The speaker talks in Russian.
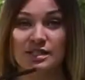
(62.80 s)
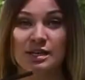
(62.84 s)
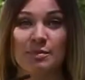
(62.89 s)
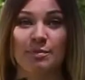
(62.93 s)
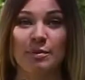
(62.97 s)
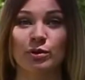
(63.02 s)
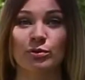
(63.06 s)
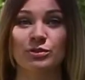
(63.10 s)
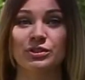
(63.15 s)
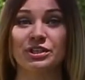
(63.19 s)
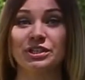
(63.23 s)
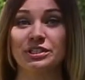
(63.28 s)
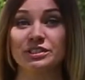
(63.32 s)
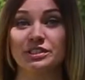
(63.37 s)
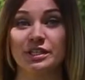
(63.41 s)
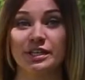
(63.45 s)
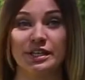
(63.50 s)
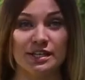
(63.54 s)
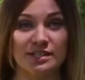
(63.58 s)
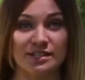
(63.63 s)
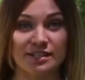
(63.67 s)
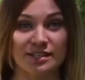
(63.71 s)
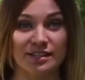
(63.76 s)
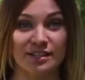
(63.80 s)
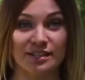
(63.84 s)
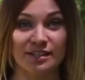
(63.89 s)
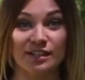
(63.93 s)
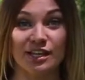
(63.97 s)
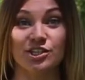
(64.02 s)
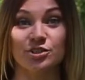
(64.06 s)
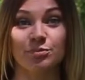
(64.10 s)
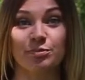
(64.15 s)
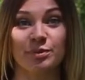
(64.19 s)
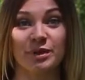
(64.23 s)
Запах у них не резкий и
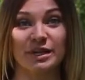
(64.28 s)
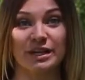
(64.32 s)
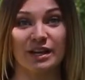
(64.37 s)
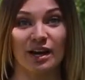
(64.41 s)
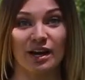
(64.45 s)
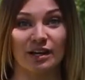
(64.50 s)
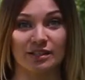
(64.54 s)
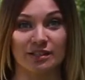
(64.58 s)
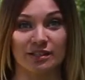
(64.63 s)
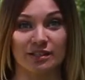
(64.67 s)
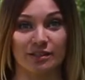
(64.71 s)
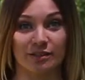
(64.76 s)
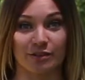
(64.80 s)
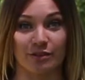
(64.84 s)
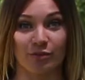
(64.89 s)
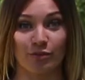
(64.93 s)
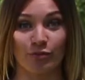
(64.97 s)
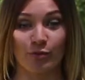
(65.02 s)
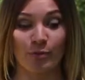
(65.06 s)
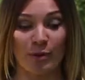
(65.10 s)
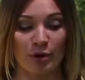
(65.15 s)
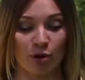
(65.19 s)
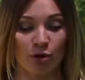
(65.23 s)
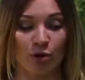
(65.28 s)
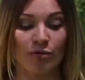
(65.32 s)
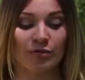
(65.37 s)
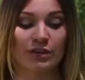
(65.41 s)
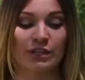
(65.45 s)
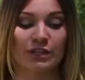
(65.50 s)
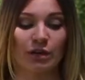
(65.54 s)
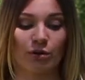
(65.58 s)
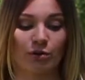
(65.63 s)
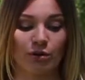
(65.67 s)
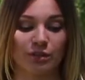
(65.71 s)
даже приятный. В
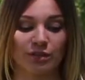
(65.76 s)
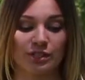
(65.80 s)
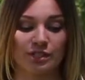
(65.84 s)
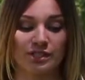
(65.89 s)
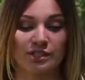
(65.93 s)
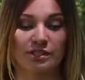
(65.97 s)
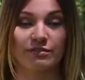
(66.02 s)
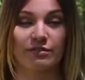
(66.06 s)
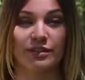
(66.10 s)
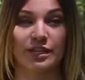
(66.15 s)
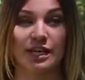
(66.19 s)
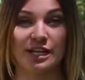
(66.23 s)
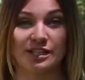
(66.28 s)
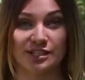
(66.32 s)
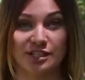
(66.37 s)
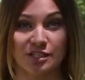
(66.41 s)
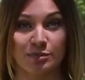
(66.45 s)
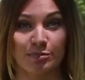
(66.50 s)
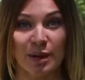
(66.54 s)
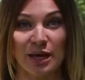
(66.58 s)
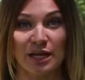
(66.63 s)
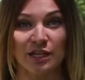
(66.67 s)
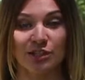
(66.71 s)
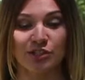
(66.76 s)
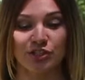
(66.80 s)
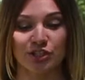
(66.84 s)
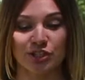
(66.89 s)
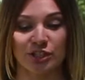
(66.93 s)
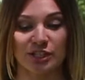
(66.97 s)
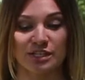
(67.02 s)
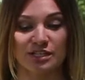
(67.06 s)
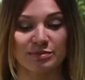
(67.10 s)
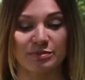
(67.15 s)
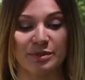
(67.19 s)
упаковке находится 12
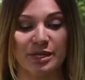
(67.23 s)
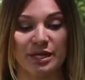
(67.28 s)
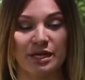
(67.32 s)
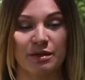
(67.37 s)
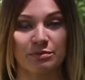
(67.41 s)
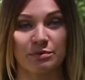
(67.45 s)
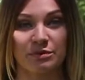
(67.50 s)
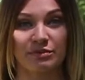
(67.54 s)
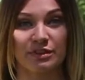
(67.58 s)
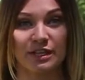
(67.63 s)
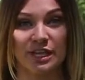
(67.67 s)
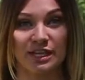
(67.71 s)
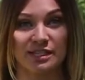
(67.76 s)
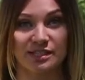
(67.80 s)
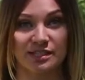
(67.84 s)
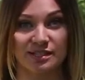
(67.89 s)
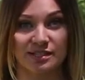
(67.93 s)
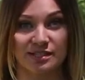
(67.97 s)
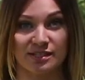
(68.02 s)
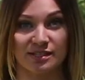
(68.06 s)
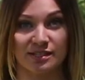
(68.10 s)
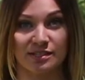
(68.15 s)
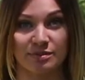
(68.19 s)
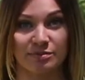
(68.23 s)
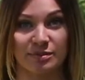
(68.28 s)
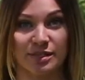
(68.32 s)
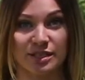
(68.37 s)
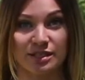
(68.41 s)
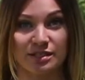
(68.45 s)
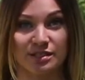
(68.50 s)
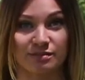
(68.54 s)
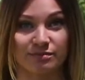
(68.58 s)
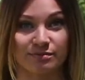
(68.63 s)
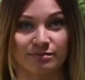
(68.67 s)
палочек размером 12
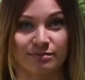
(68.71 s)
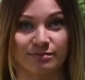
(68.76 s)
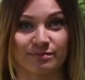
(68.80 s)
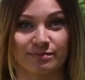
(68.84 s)
сантиметров.